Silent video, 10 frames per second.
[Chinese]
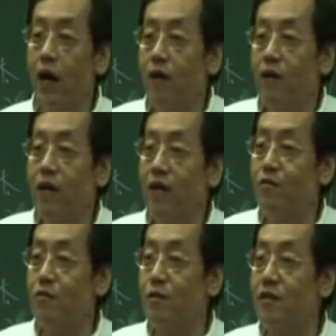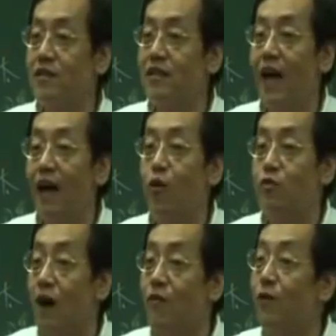流汗以后他就坐那边
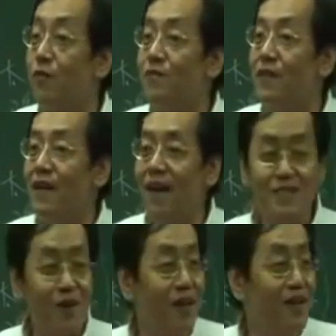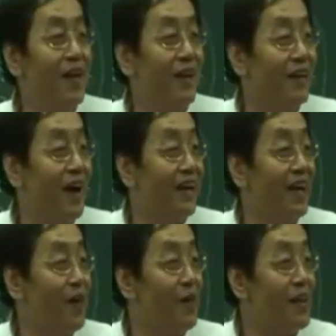汗后当风，啊，找很冷的、
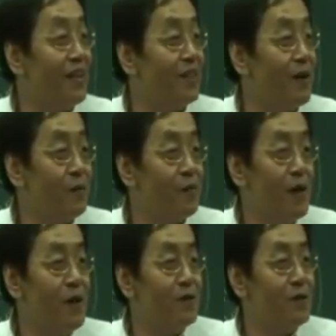很凉快的地方。